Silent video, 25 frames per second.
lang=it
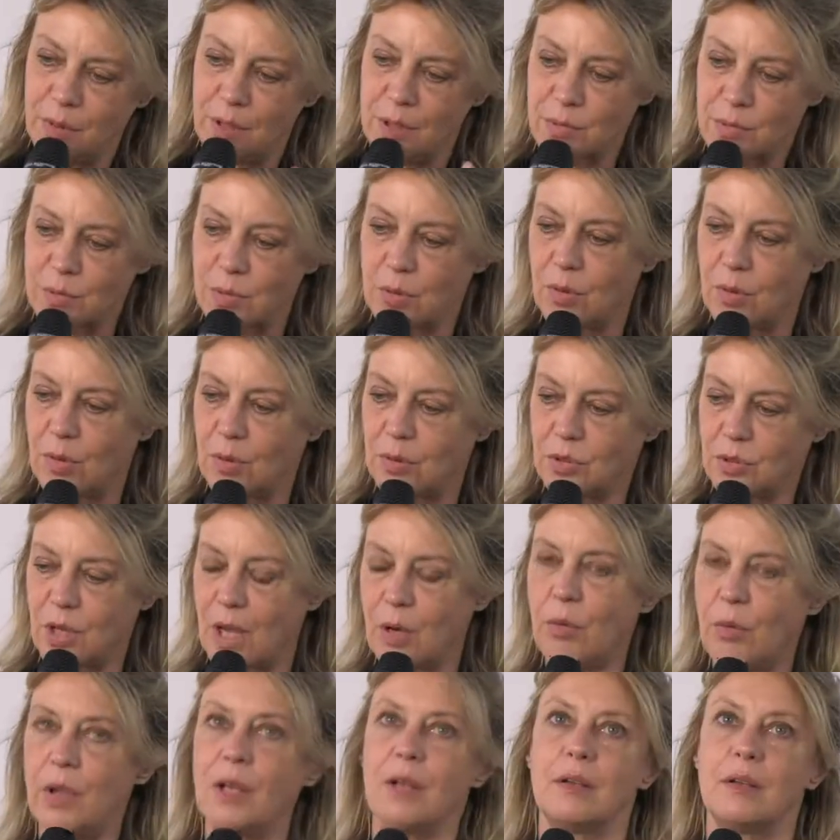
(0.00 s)
nel suo, cioè
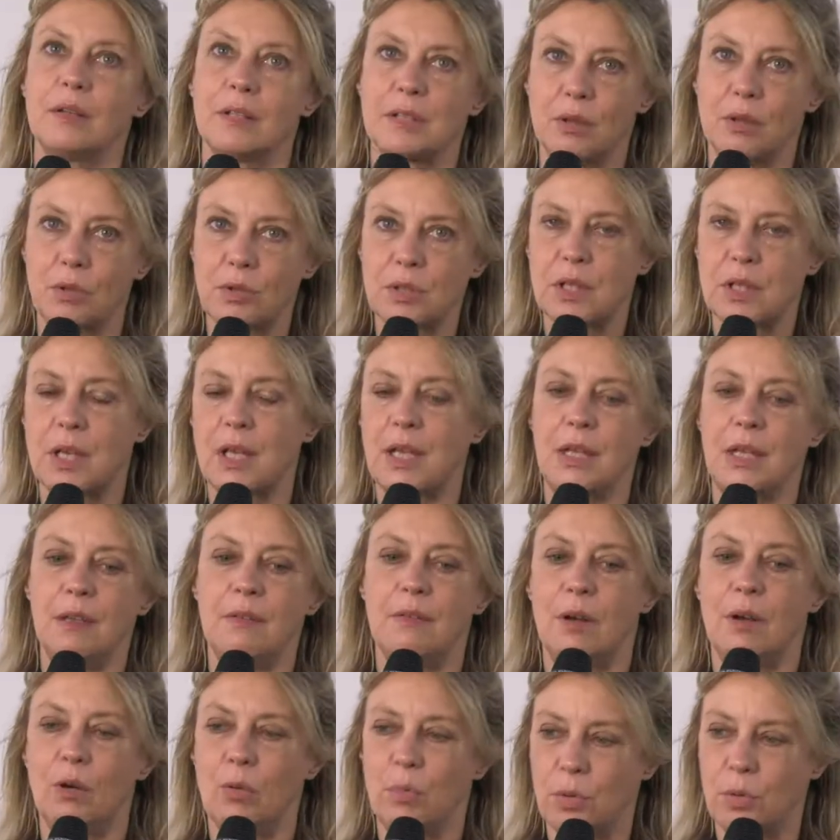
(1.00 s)
lui lo scrive, lo